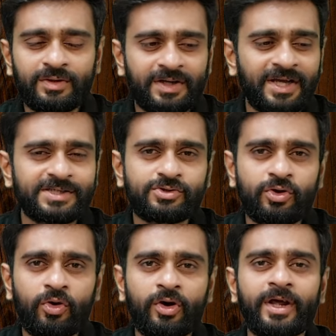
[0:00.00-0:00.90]
टेस्ट
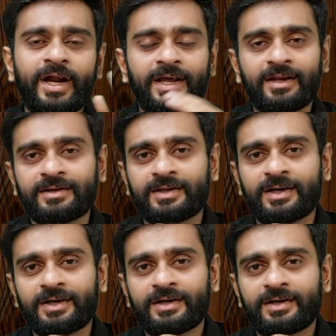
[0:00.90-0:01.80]
और ऑर्डर आने लगता
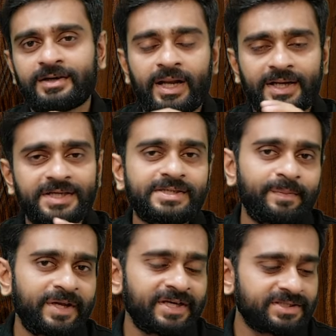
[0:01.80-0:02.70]
है हालांकि इसे
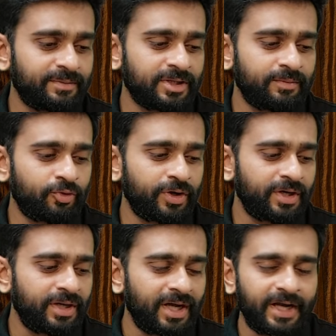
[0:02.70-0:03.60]
पीने से मतलब कोई
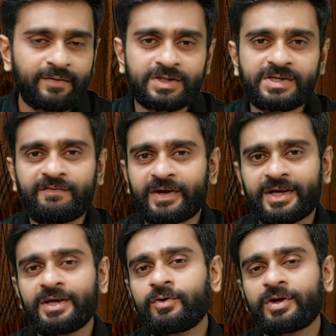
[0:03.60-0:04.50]
एडवर्स
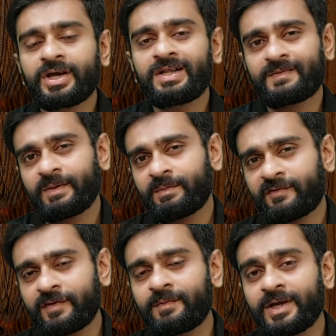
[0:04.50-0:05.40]
इफेक्ट नहीं होगी हेल्थ पे
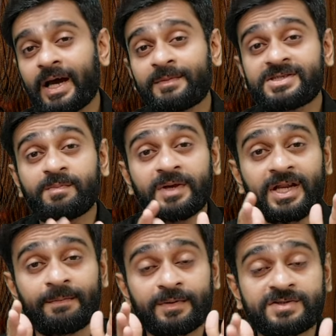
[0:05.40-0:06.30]
पर फिर भी आप इसे
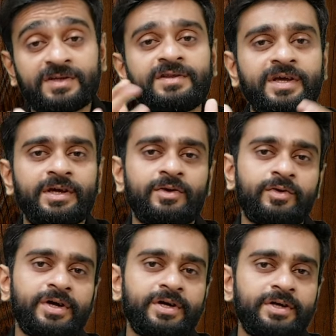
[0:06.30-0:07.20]
पीना पसंद नहीं
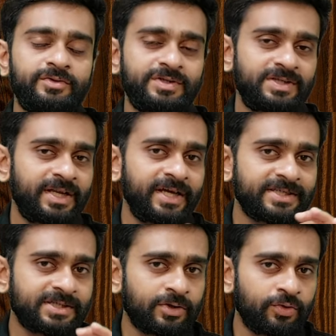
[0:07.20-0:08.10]
करोगे तो इसीलिए
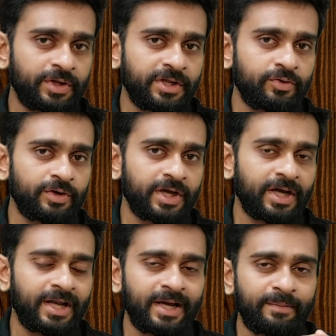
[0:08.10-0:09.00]
इस क्लोरीन को
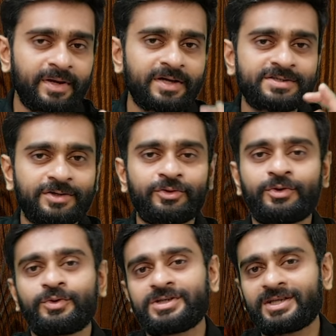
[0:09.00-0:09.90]
निकालना बेहद ज़रूरी
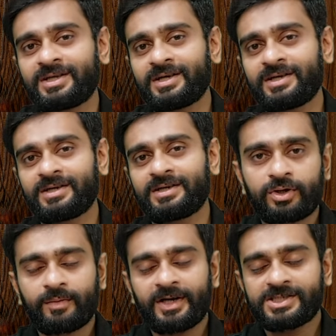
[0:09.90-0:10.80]
हो जाता है
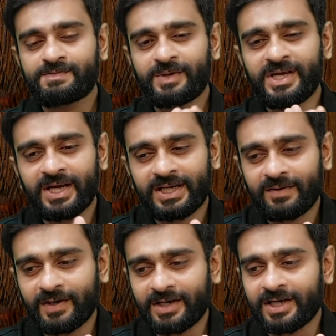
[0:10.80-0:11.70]
तो हमारे इस प्री
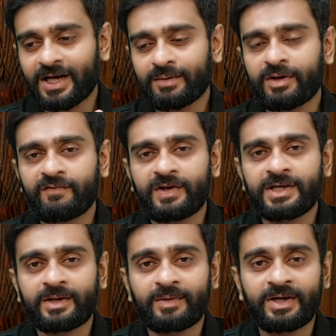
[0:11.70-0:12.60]
एक्टिवेटेड कार्बन
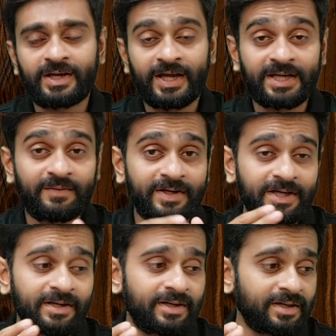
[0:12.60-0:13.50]
फिल्टर में एक्टिवेटेड